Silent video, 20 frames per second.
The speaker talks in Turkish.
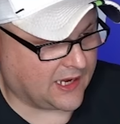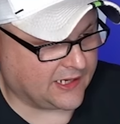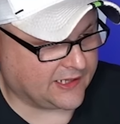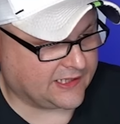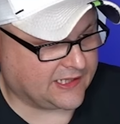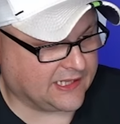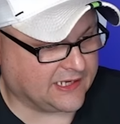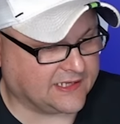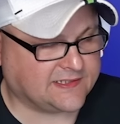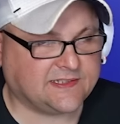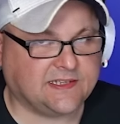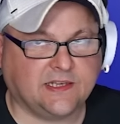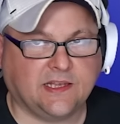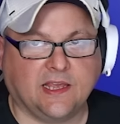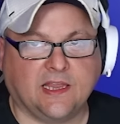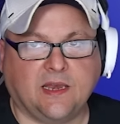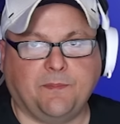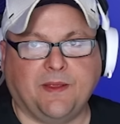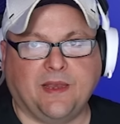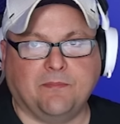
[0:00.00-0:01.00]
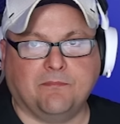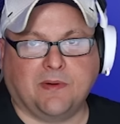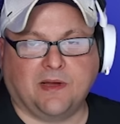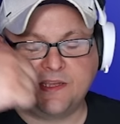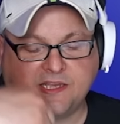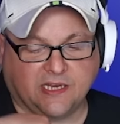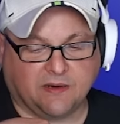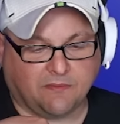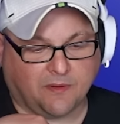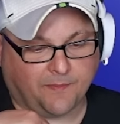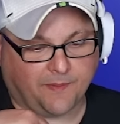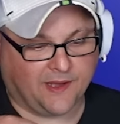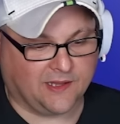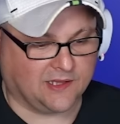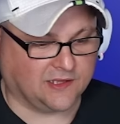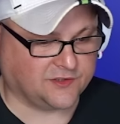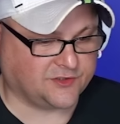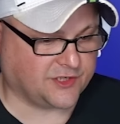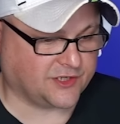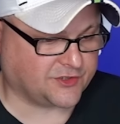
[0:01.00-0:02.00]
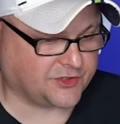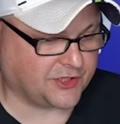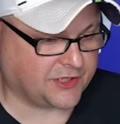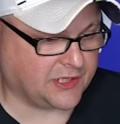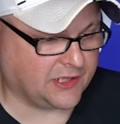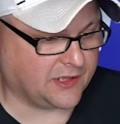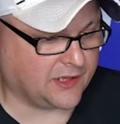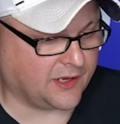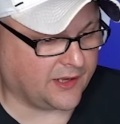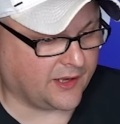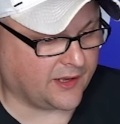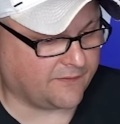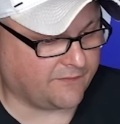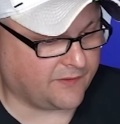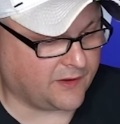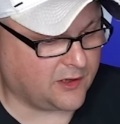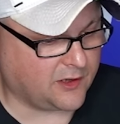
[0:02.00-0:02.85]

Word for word: yani gerisin geri benim makinama bağlanacak şekilde ayar